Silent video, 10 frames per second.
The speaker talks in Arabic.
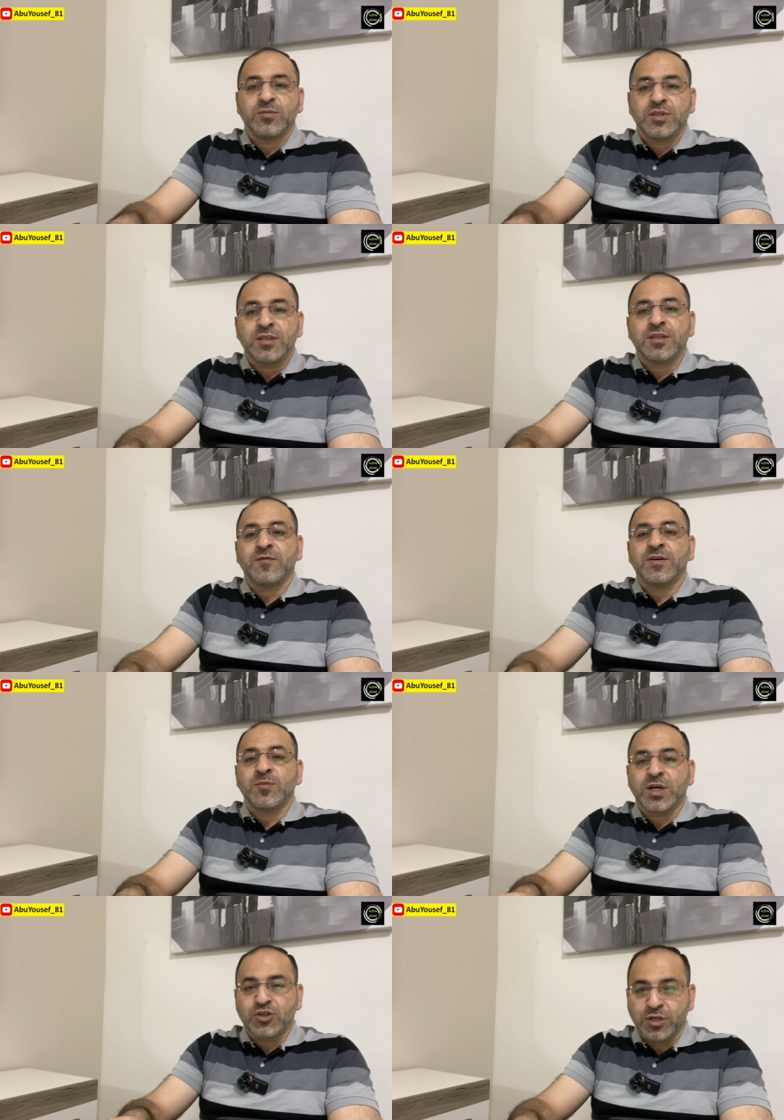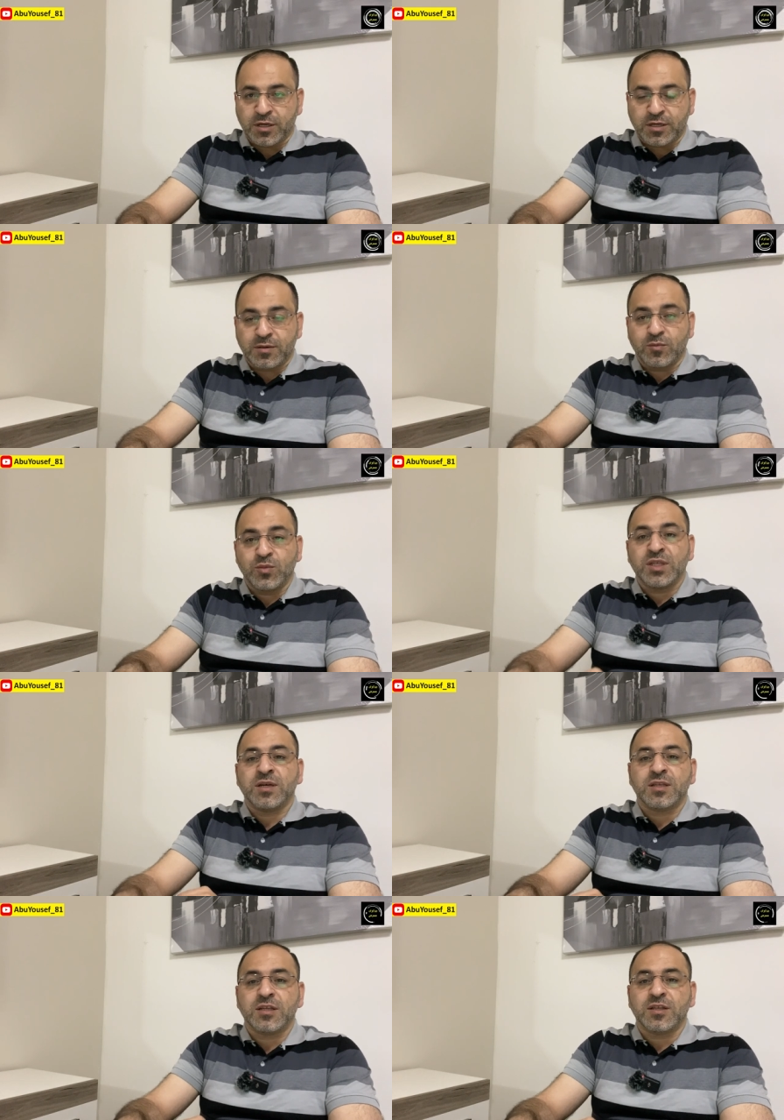تتفق مع شركه
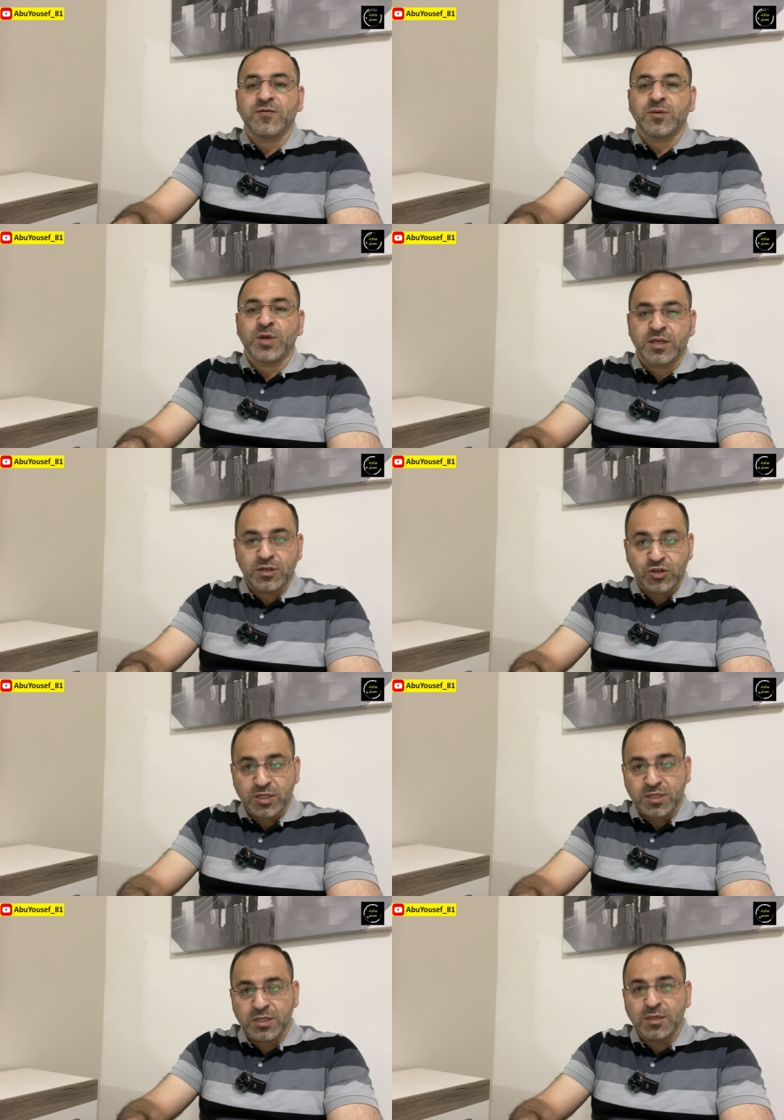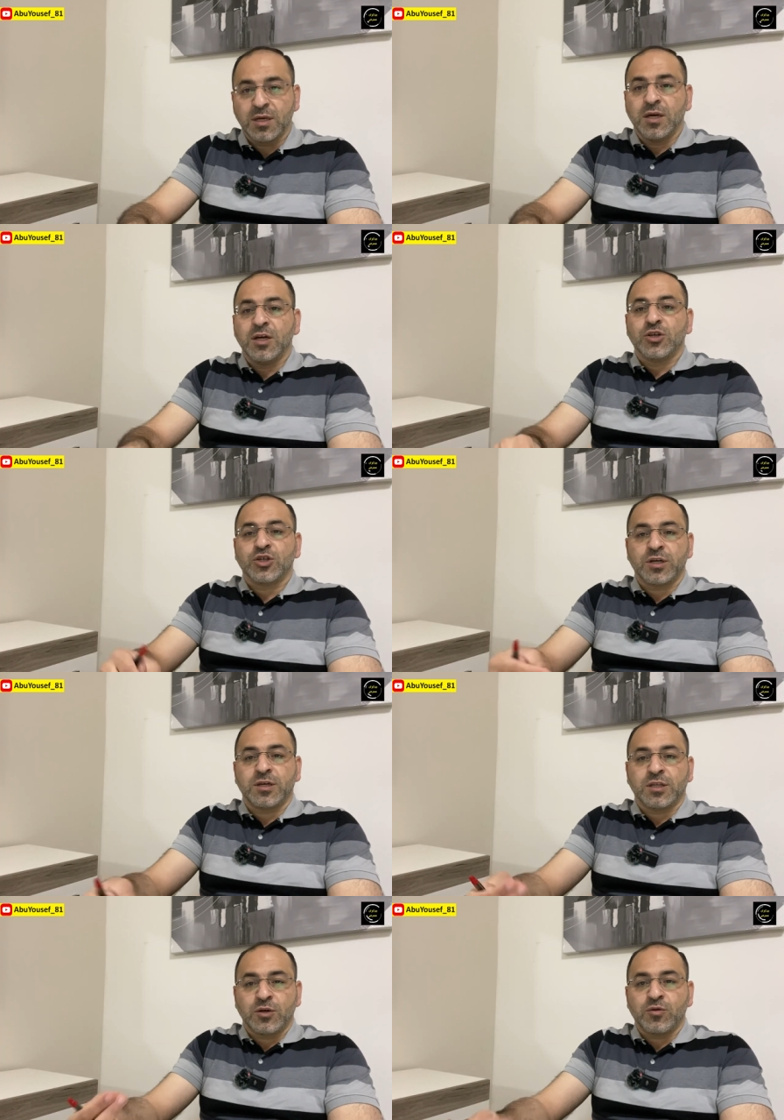بدك تتفق مع ايجنسي
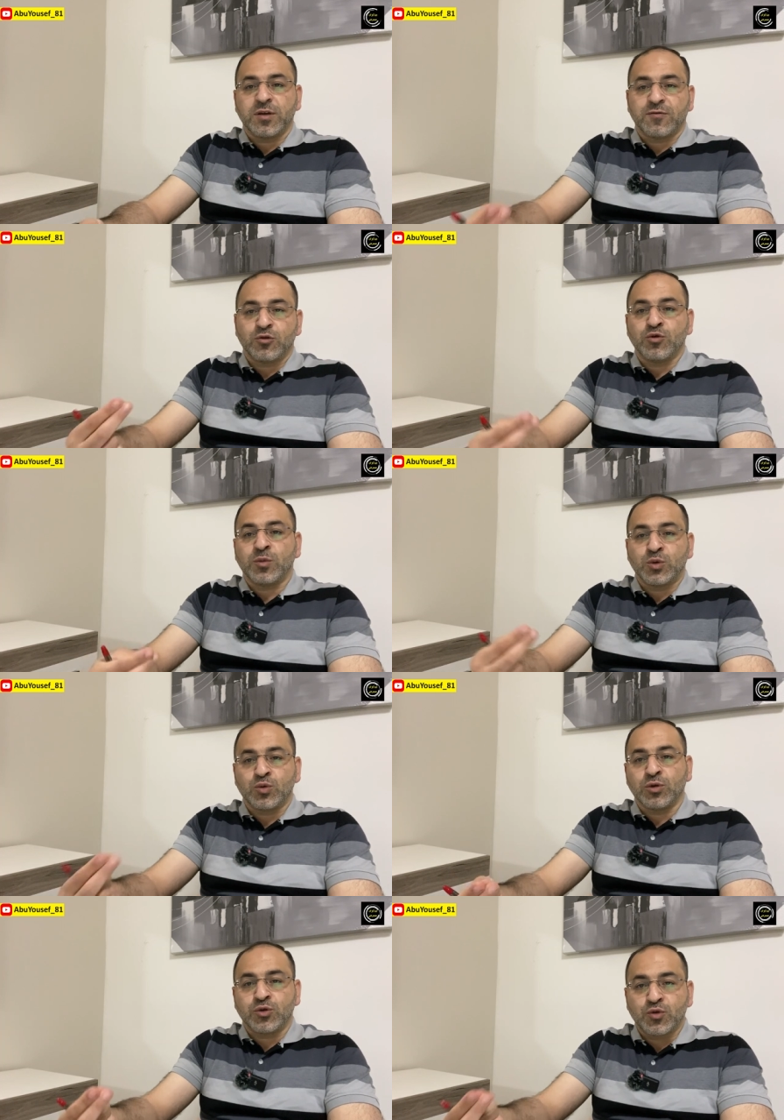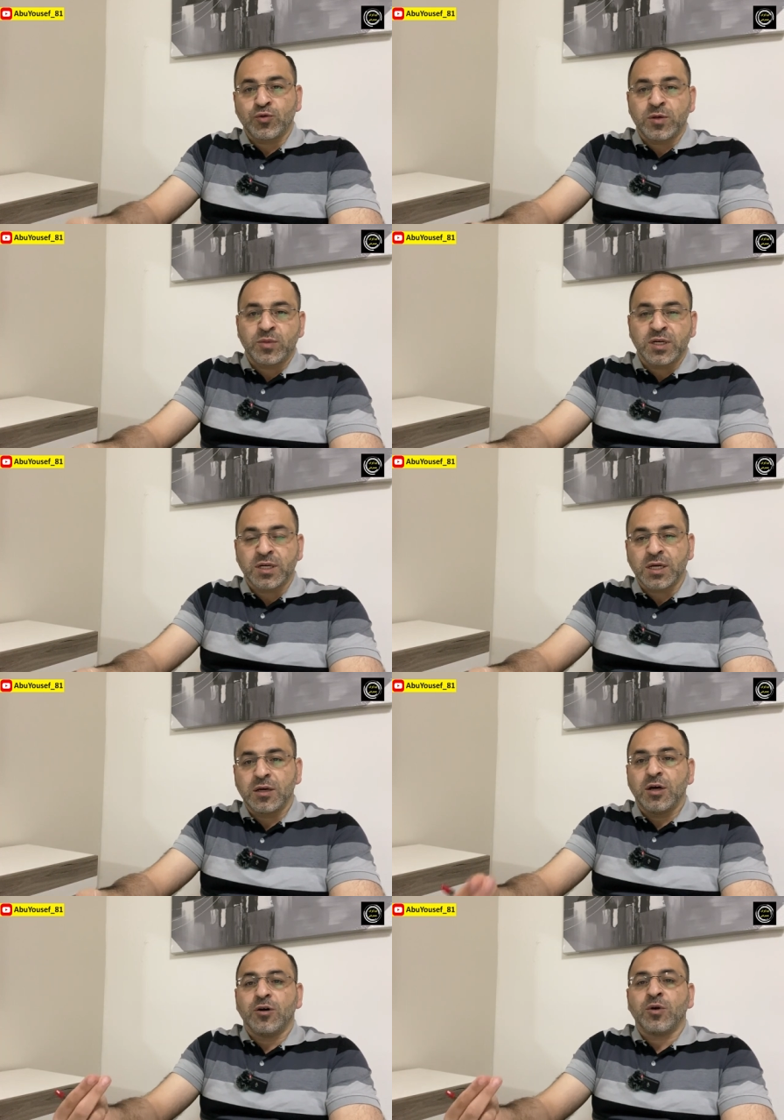شركه توظيف تكون موجوده جوا امريكا
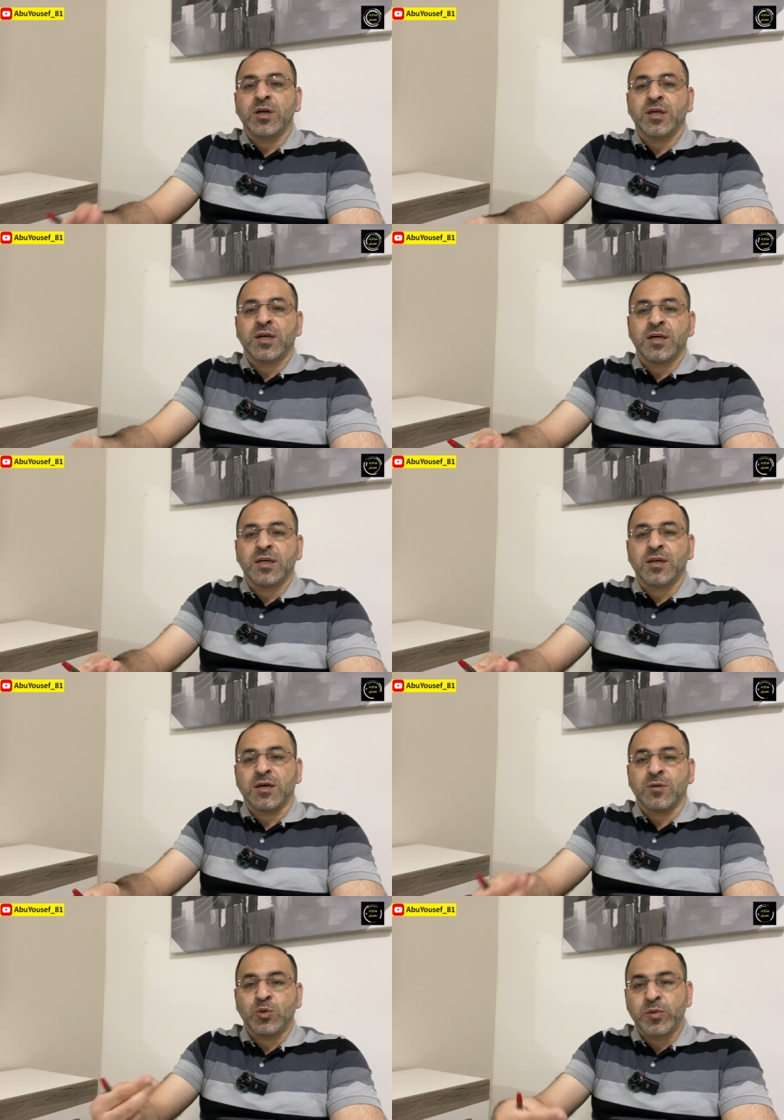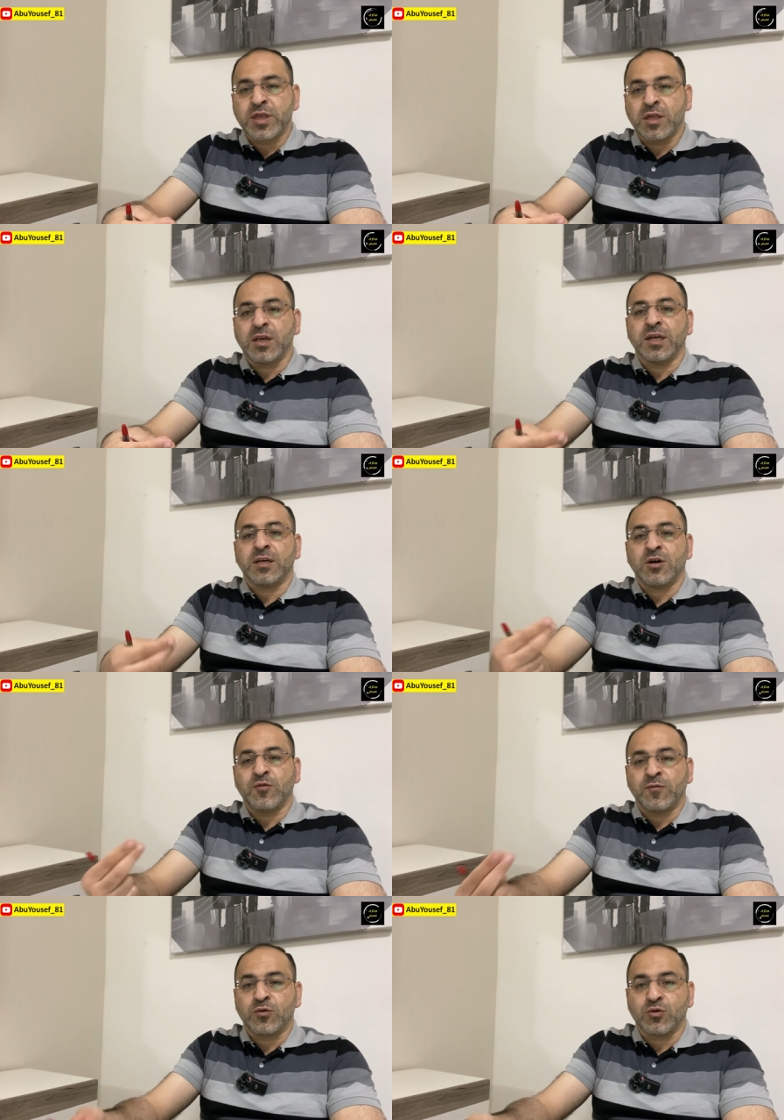واذا كان إلها ممثلين او
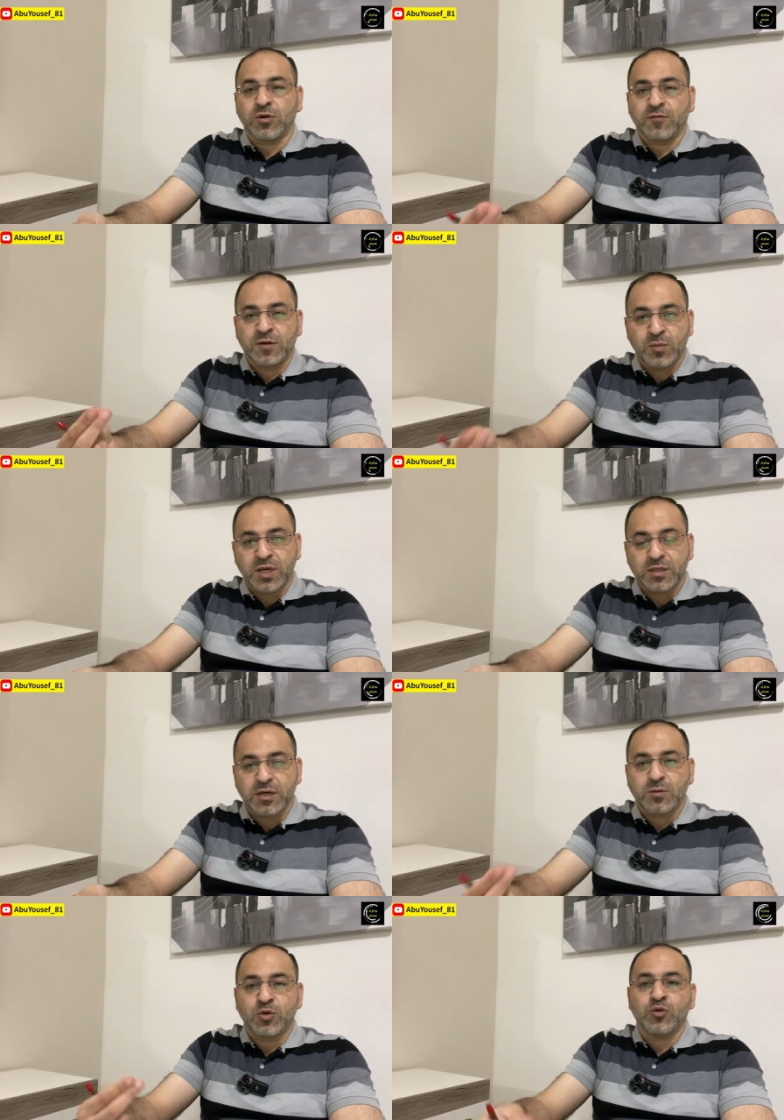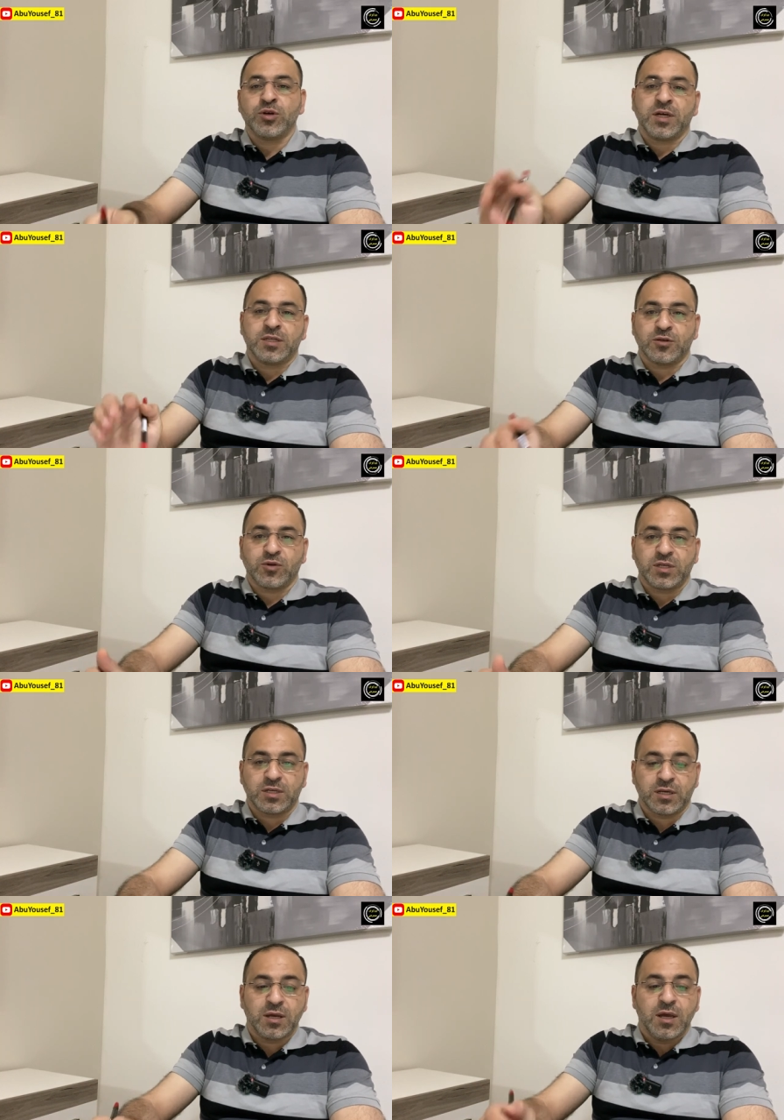فروع في بلدك بكون احسن واحسن